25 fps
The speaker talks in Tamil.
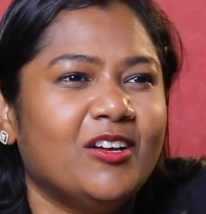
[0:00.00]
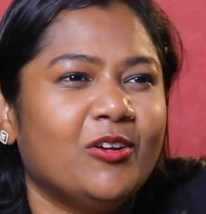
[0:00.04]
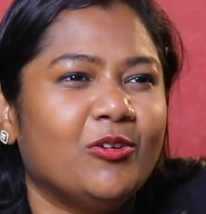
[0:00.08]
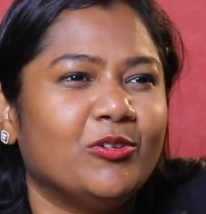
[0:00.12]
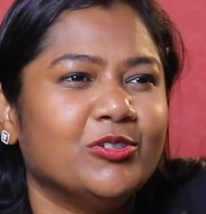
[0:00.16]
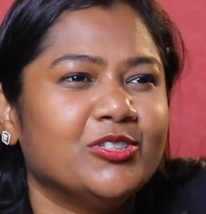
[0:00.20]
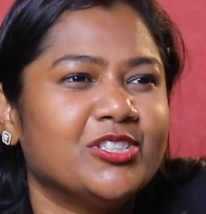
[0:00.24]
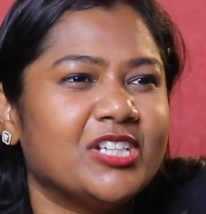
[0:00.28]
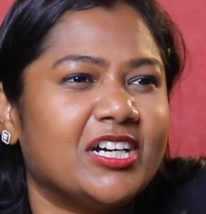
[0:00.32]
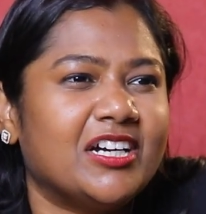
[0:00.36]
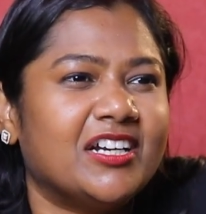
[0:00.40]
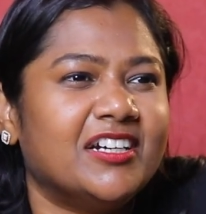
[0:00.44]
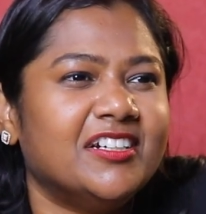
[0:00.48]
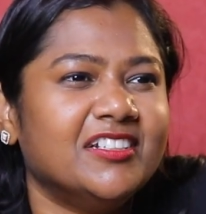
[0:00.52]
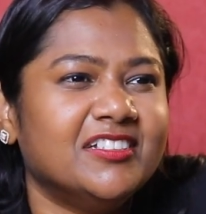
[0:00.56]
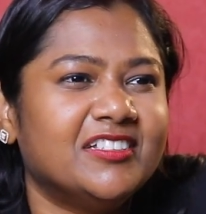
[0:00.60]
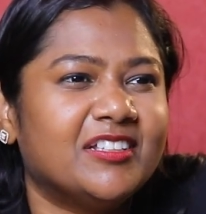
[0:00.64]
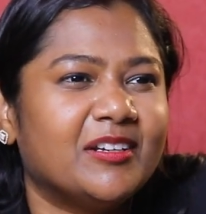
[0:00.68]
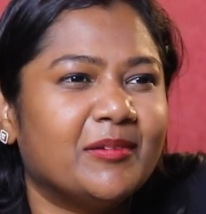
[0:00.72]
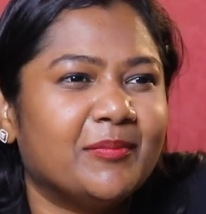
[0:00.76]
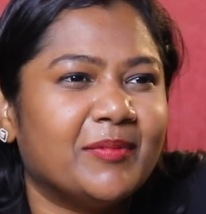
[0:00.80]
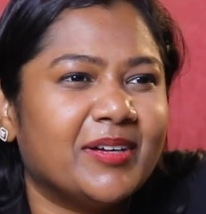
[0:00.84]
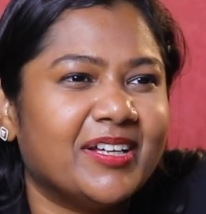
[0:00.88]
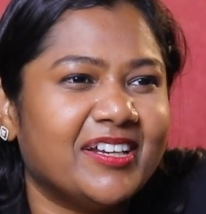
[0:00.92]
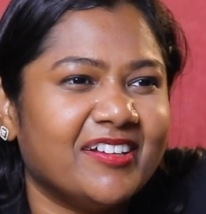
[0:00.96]
கொஞ்சம்
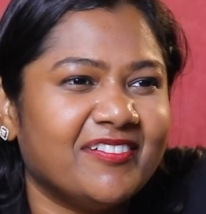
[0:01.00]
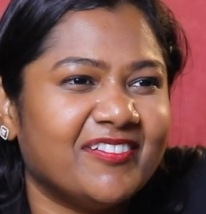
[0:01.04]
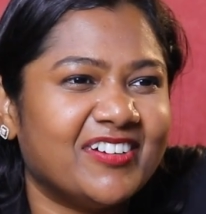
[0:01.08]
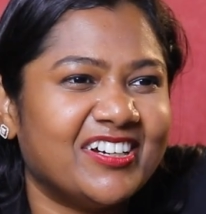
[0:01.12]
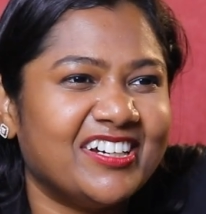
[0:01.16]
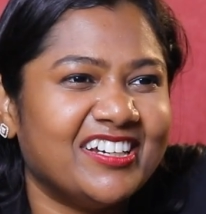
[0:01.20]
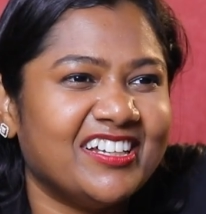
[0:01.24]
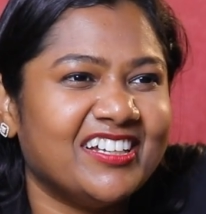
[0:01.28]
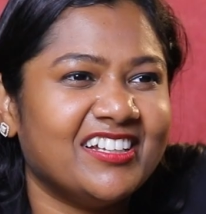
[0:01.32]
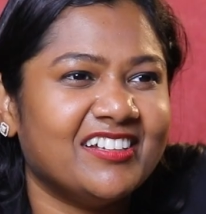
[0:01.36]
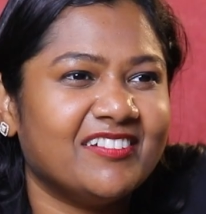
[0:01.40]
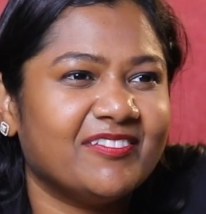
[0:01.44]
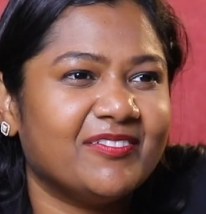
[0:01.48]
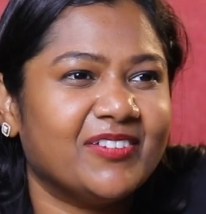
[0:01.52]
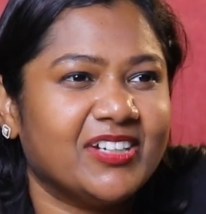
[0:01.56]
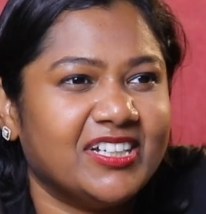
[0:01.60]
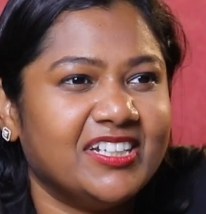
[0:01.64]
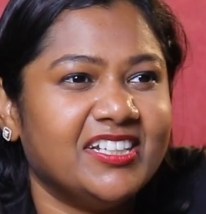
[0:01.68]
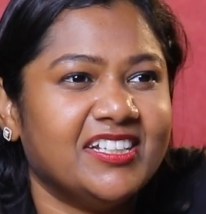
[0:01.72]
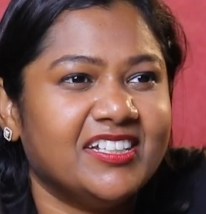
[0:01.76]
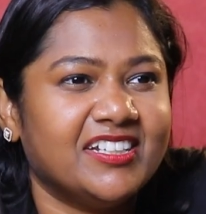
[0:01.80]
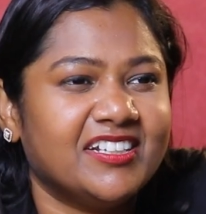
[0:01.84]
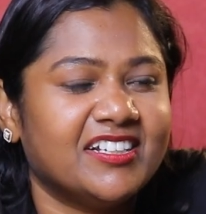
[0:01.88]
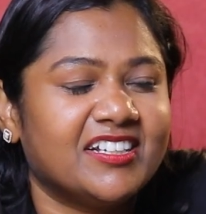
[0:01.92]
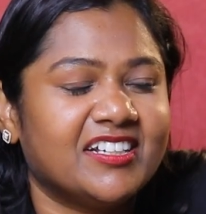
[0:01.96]
அழுத்துற மாதிரி வழி
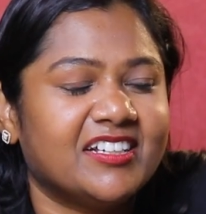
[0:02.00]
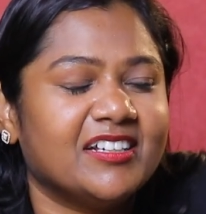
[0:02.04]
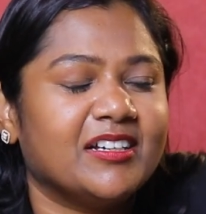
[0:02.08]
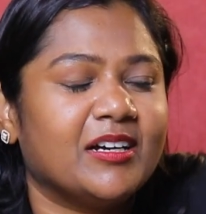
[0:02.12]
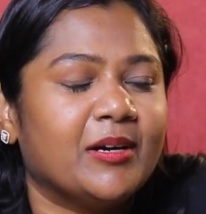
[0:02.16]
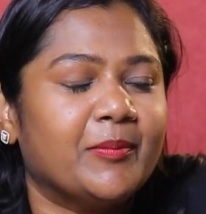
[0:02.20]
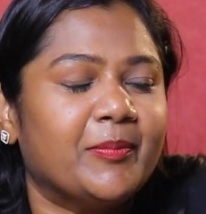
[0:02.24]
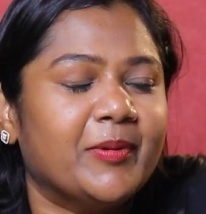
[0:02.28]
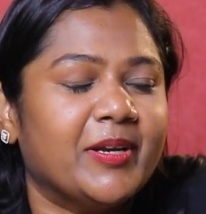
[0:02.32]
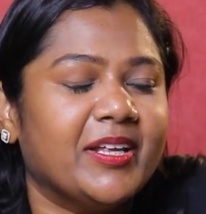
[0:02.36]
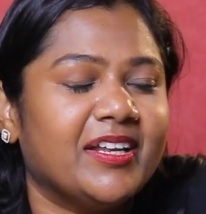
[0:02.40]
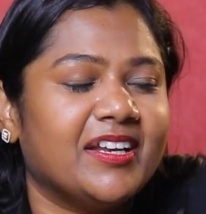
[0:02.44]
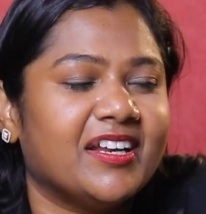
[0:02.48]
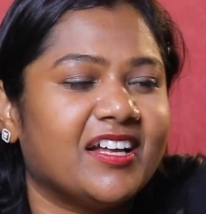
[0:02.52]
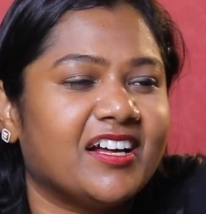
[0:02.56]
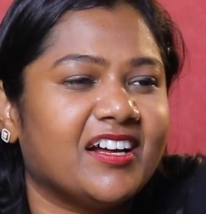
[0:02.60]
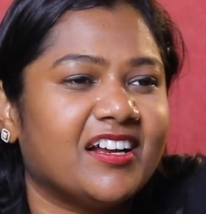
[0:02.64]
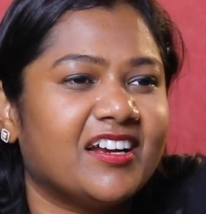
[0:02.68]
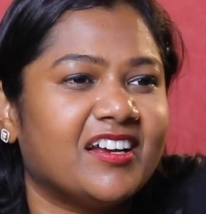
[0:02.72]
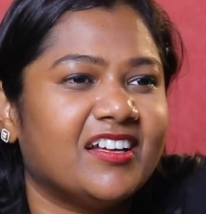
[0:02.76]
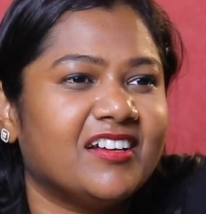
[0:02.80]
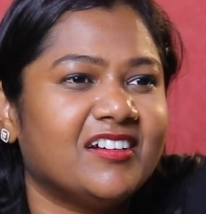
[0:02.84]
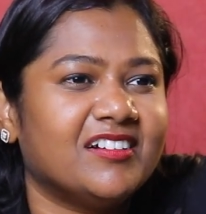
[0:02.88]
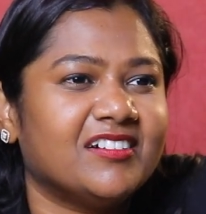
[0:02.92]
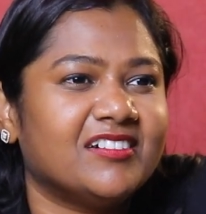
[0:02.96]
வலி இருக்கு
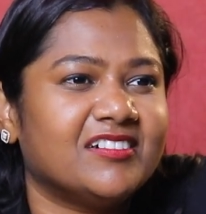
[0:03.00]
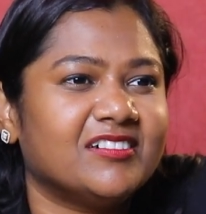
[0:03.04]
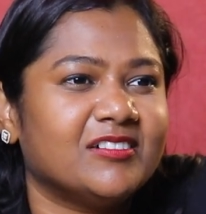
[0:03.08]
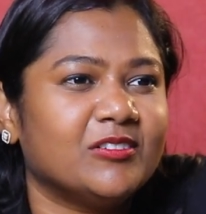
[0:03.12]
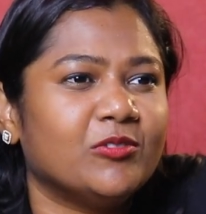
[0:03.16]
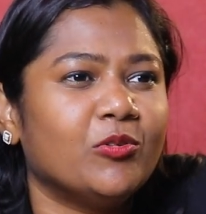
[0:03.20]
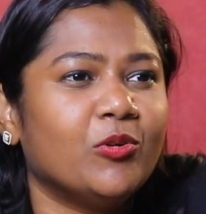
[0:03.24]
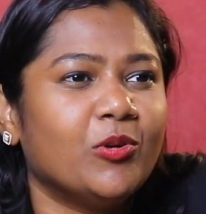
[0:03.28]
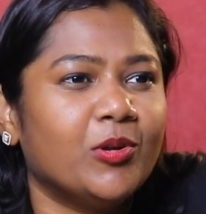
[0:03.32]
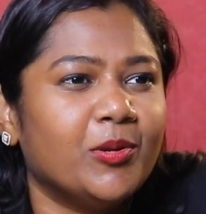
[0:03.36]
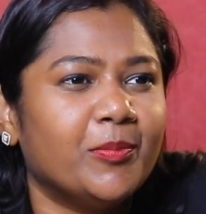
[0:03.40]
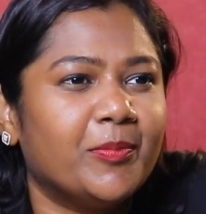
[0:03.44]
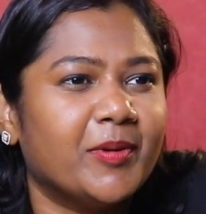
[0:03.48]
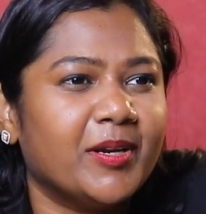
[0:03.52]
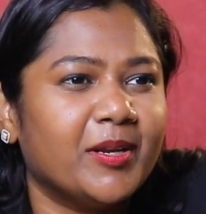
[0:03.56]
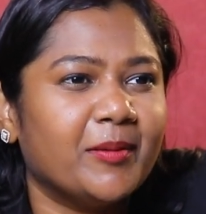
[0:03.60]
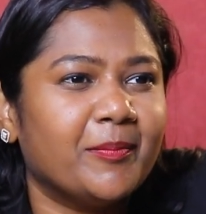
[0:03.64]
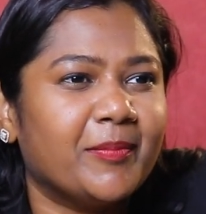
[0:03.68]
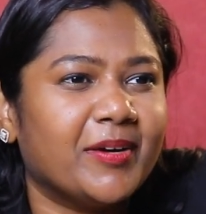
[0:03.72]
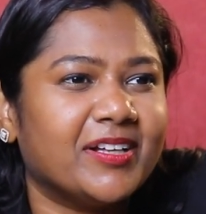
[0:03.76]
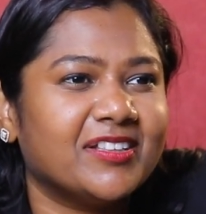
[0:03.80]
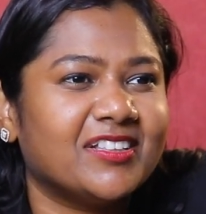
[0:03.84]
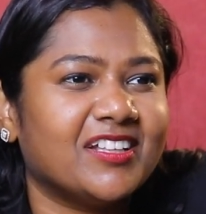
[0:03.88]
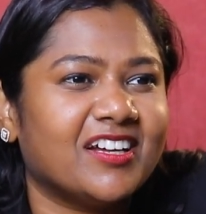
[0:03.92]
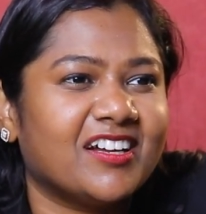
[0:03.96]
அப்படின்னாங்கன்னா கூகுள் பண்ணி
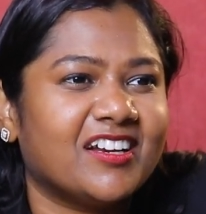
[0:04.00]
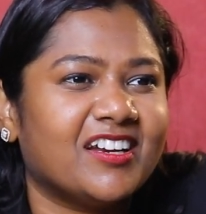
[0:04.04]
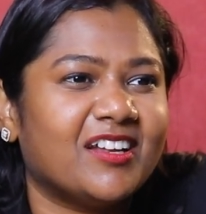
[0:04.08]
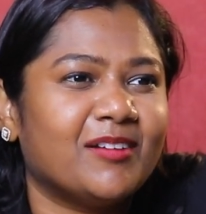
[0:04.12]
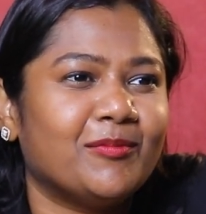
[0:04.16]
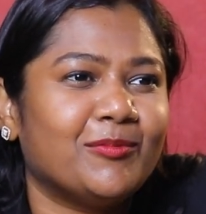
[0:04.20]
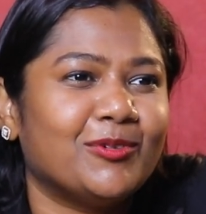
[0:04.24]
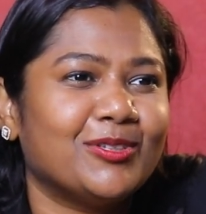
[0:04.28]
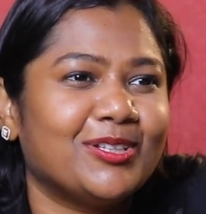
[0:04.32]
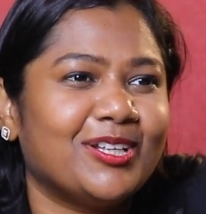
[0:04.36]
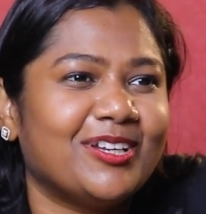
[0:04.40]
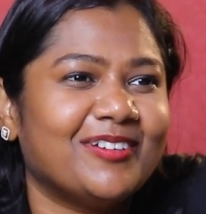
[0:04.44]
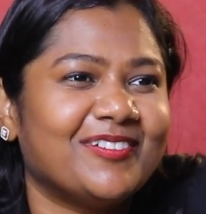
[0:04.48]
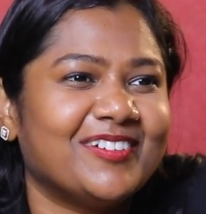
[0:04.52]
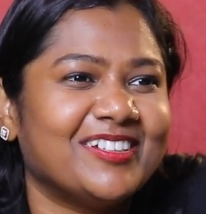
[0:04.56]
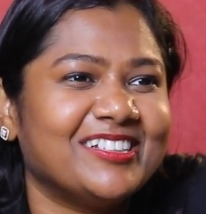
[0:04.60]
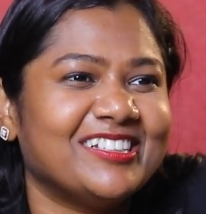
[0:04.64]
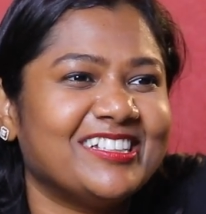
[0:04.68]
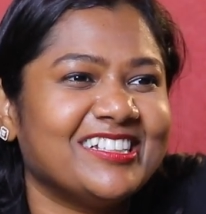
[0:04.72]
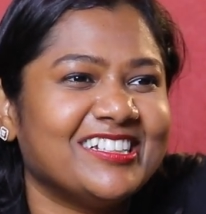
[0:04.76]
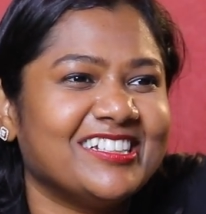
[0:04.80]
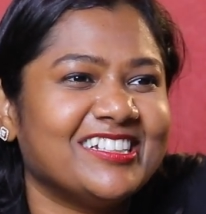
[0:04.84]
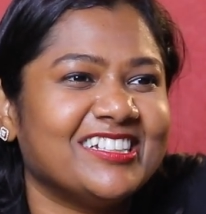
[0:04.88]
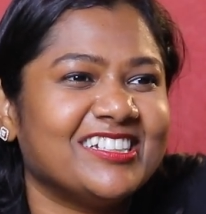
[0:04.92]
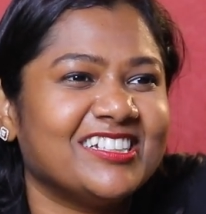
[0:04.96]
பார்த்தாங்கன்னா முதல்ல
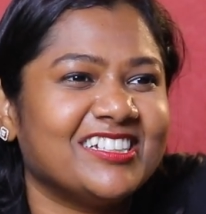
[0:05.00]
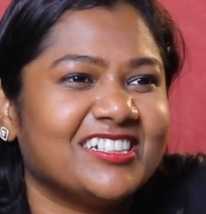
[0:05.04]
வந்து